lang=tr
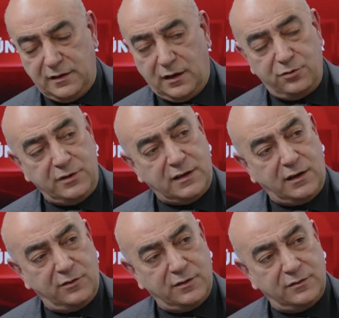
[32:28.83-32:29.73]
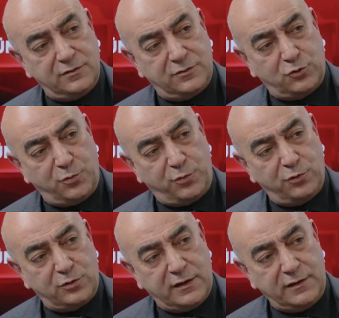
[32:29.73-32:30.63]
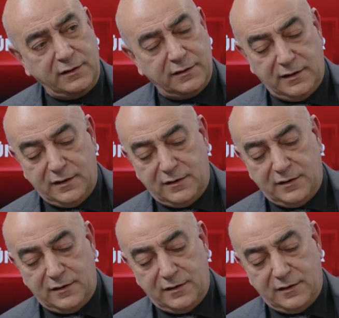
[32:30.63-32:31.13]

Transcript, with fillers: Yahudi toplulukları